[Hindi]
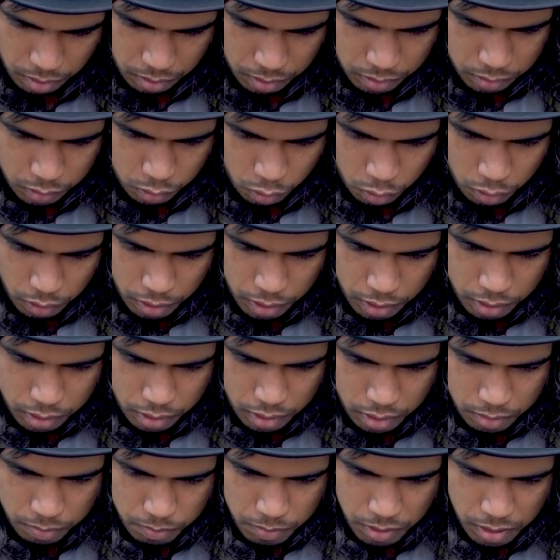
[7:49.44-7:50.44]
कचौड़ी
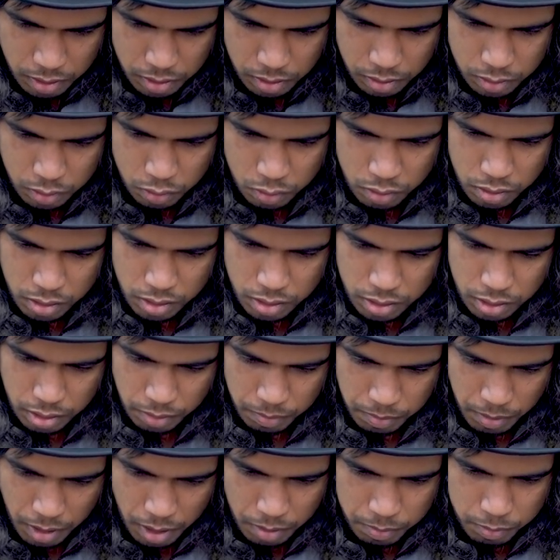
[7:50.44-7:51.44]
कीमा कचौड़ी
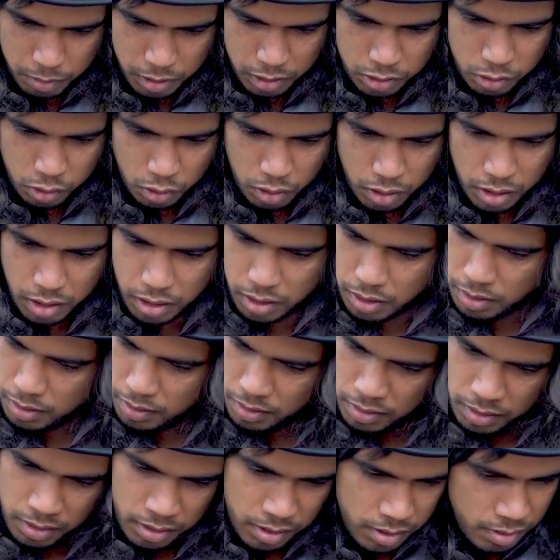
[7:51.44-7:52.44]
कबाब कचौड़ी
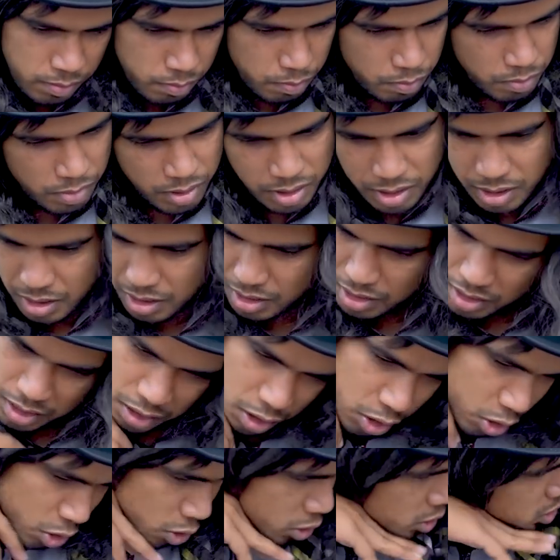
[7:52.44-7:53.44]
मैं
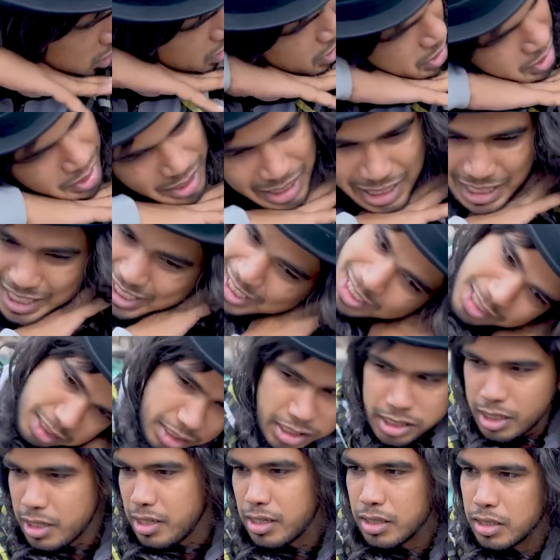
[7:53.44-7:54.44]
कचौड़ी नहीं
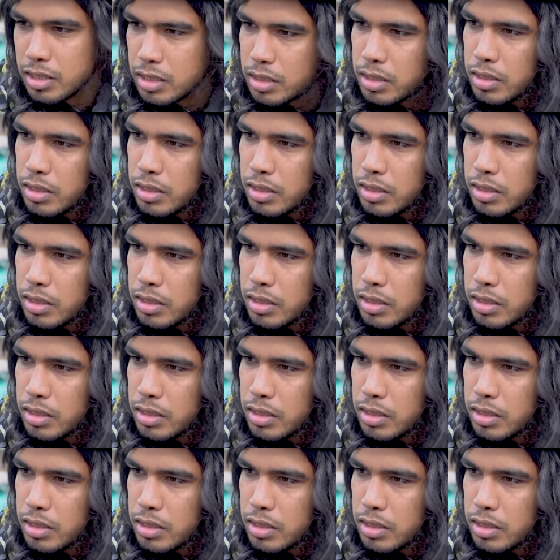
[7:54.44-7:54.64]
खाएगा